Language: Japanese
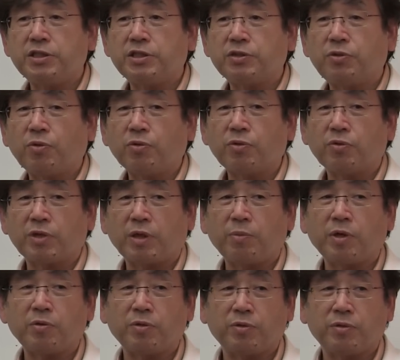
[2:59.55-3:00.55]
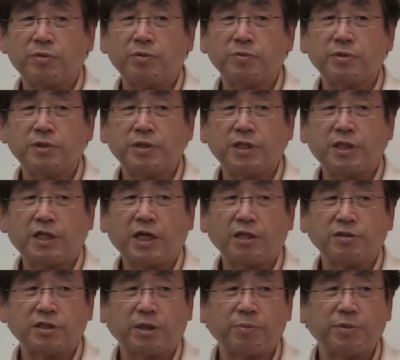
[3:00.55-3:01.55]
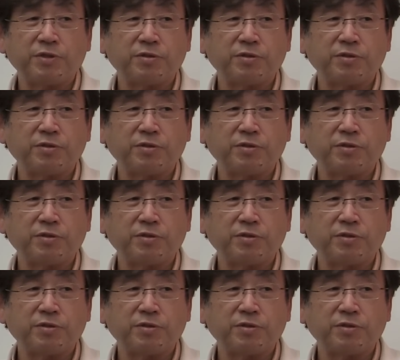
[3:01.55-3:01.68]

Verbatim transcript: 日5個の卵を1ヶ月食べ